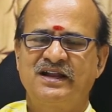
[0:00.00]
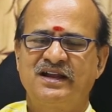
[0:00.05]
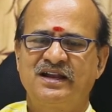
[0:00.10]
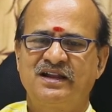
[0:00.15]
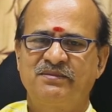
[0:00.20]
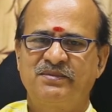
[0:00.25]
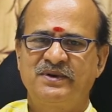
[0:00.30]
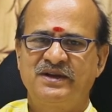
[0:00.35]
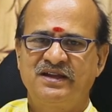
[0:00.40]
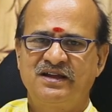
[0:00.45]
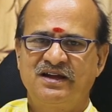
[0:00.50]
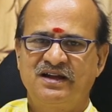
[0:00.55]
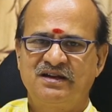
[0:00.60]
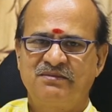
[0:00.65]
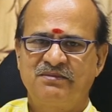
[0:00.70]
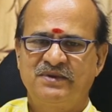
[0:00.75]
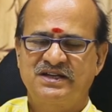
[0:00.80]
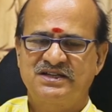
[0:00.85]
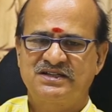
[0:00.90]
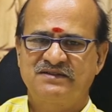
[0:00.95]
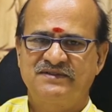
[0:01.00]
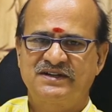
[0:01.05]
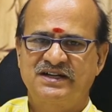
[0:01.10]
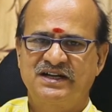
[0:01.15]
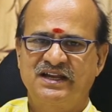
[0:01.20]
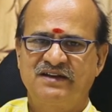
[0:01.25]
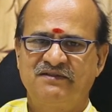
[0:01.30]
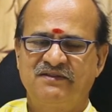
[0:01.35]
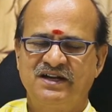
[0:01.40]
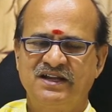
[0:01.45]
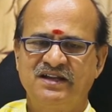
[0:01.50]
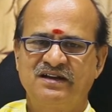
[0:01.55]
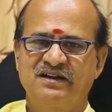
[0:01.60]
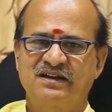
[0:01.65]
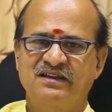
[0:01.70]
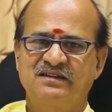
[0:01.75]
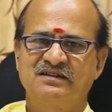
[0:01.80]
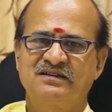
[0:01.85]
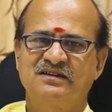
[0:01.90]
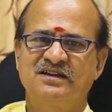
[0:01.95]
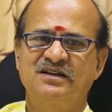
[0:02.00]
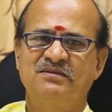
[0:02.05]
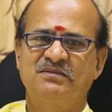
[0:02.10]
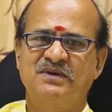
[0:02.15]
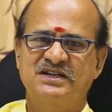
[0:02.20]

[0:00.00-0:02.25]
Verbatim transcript: நல்லபடியாக மற்றவர்களை வழிநடத்துங்கள்